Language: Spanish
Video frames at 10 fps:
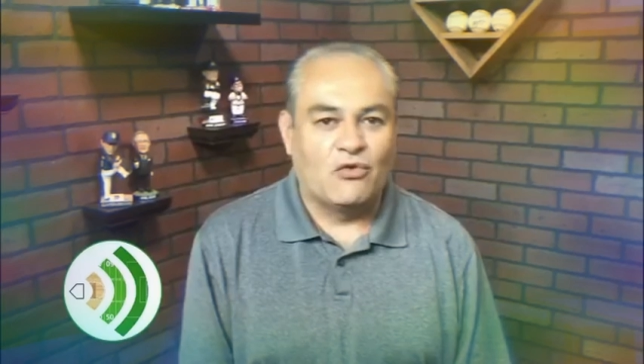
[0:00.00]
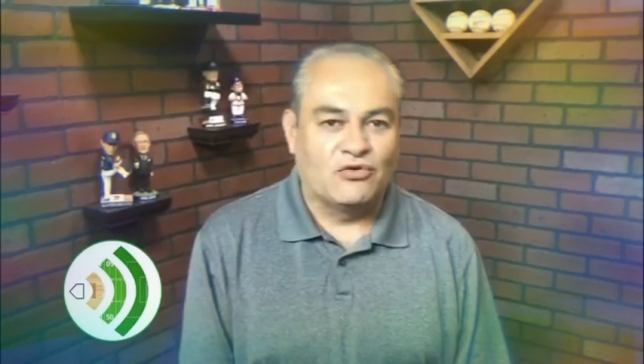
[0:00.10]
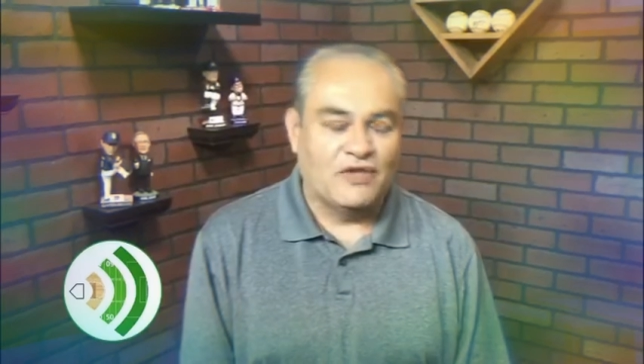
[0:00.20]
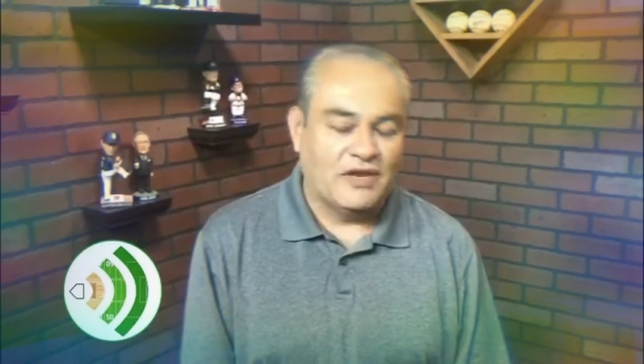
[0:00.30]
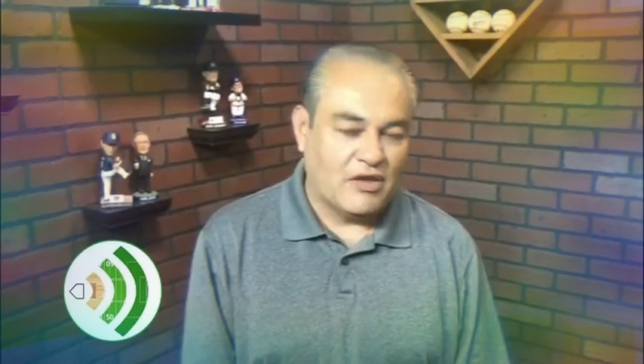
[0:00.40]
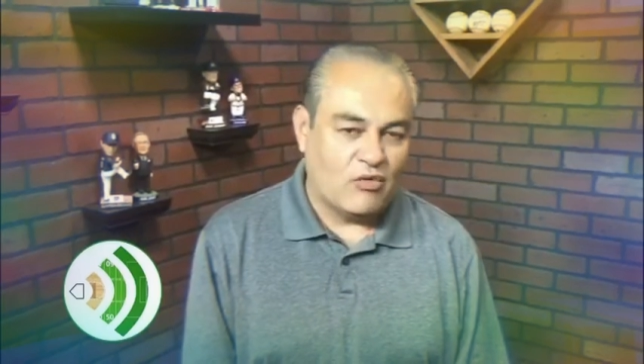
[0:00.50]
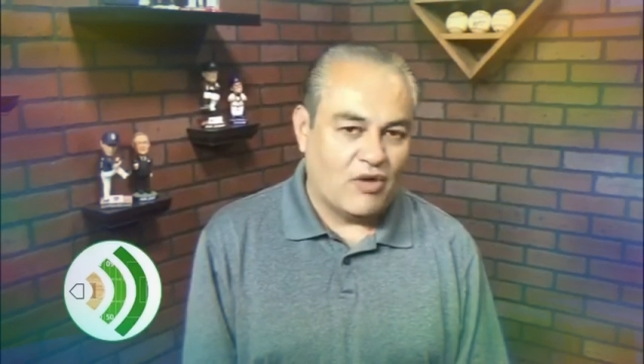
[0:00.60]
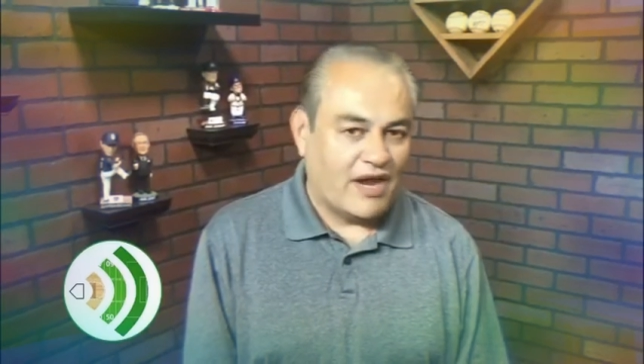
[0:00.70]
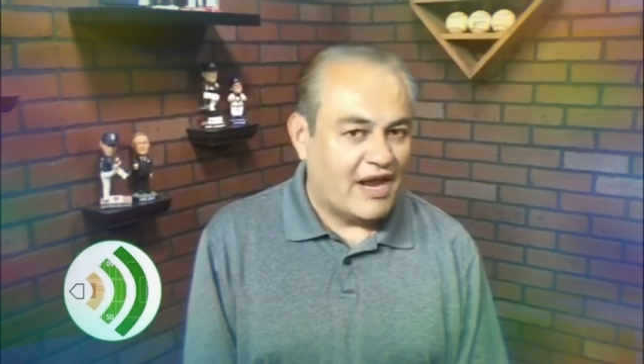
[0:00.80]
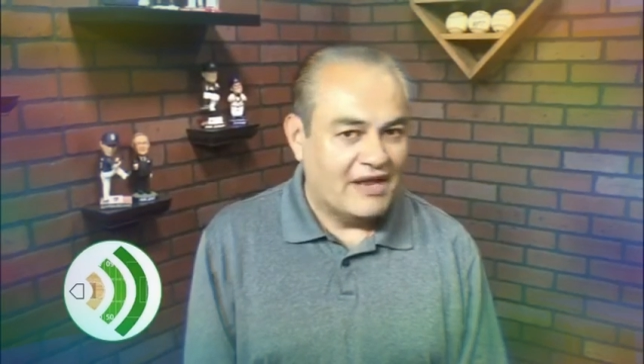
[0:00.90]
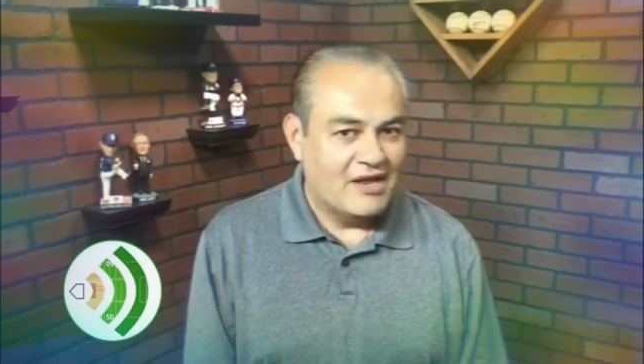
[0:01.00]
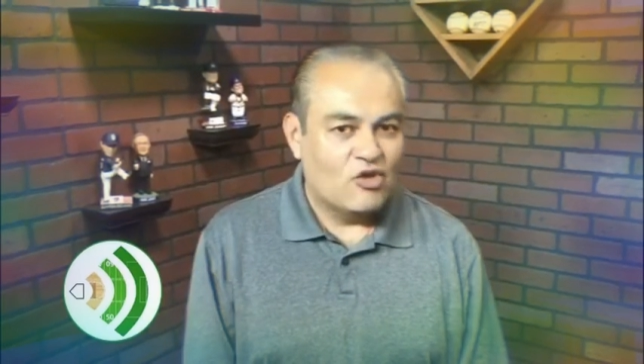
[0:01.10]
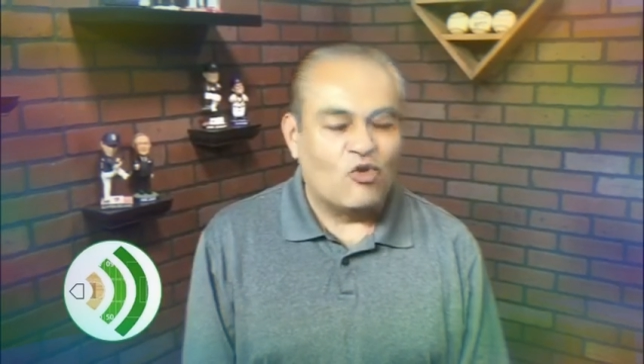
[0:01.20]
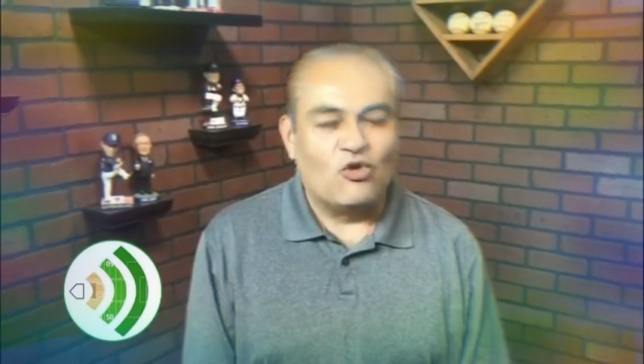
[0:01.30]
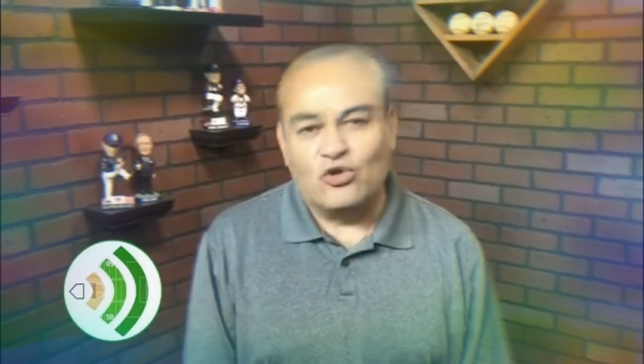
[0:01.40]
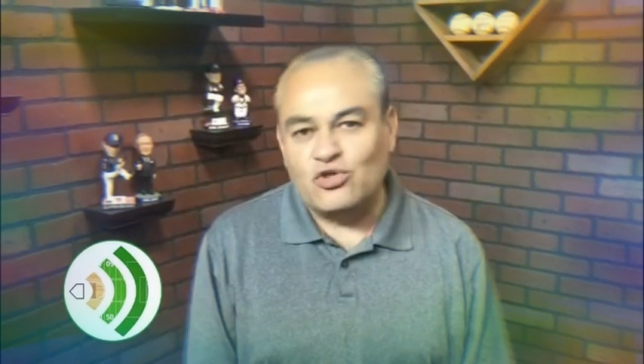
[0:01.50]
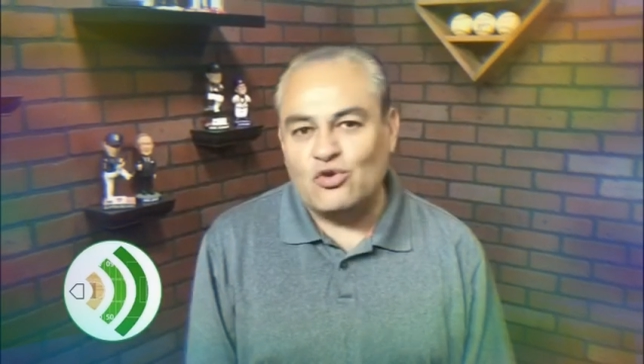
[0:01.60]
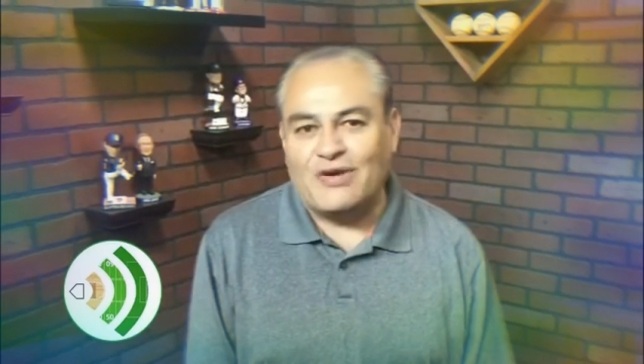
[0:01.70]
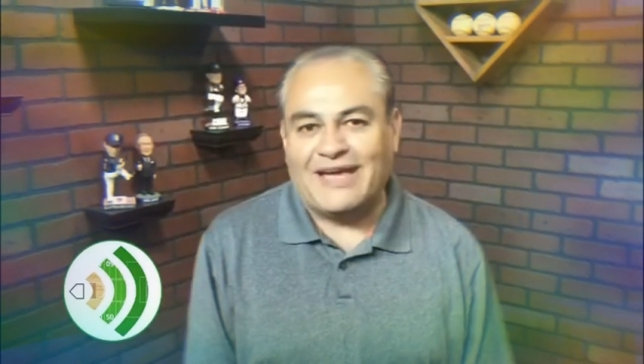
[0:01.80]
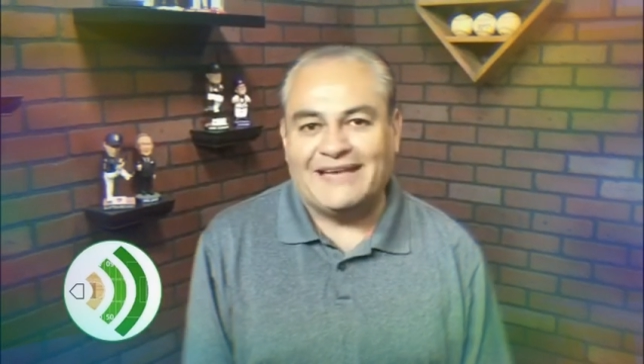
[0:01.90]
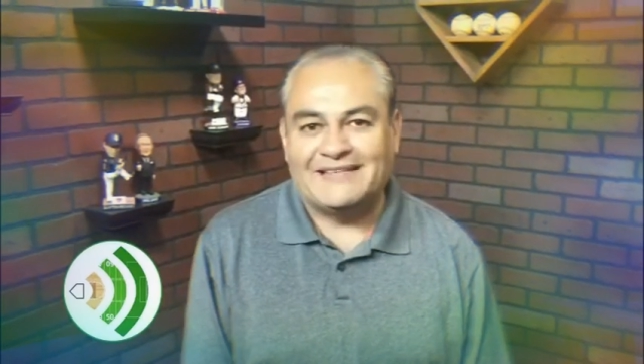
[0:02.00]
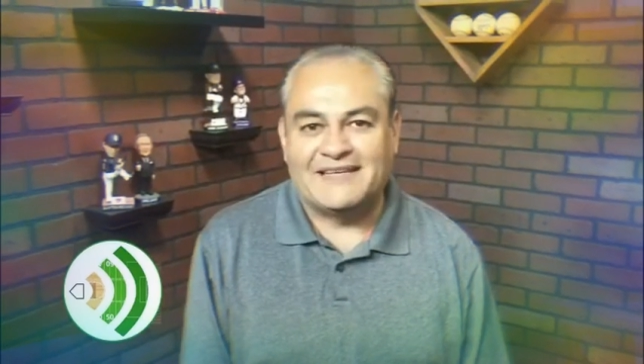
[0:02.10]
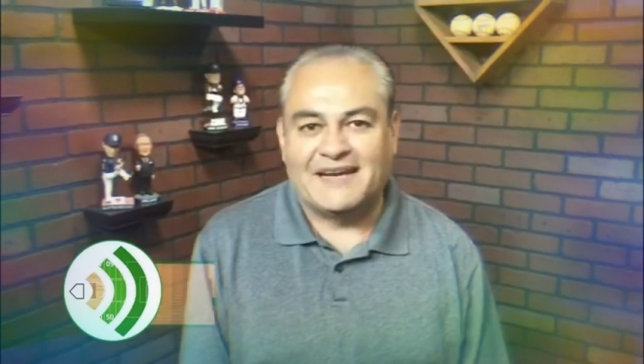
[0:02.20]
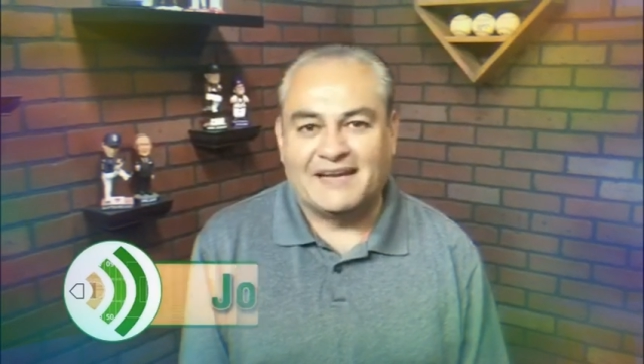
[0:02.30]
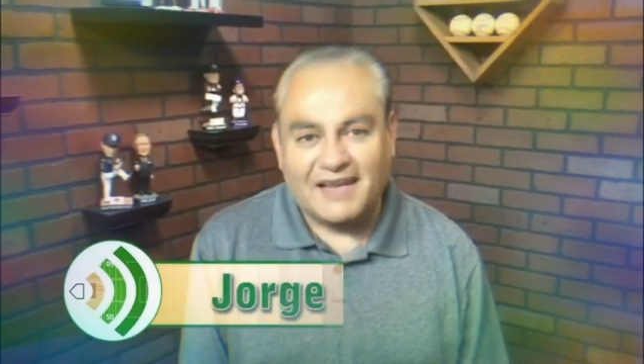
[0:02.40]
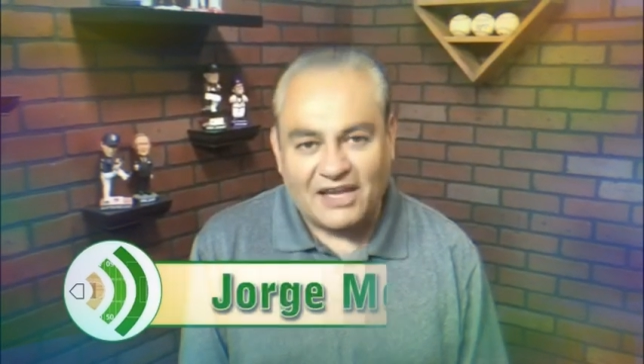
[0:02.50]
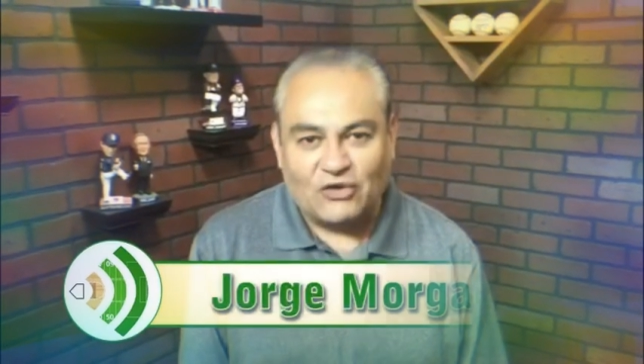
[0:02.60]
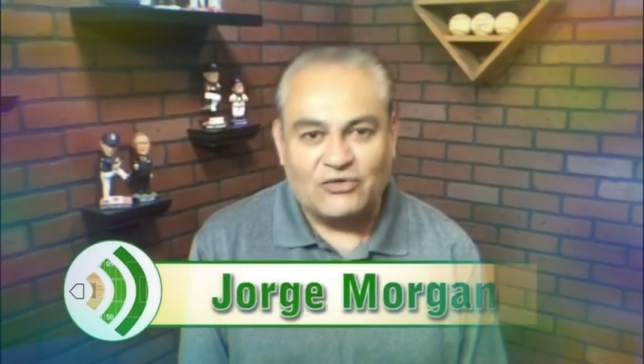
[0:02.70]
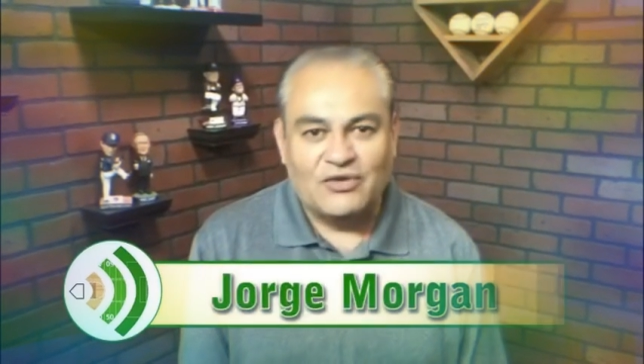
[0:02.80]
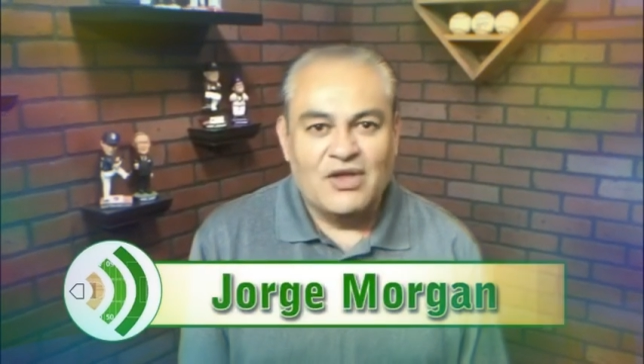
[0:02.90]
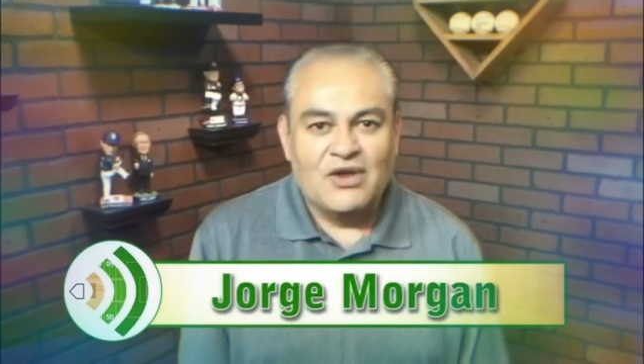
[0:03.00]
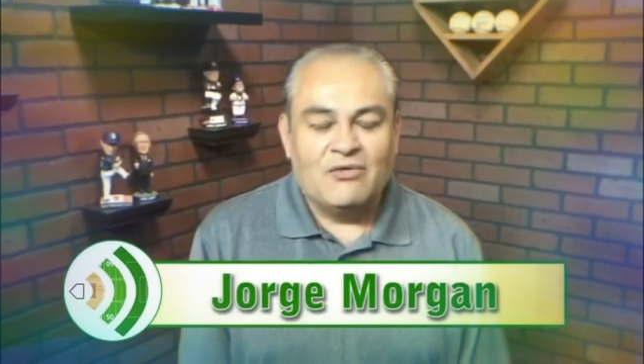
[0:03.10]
conocer que jugará con 8 extranjeros.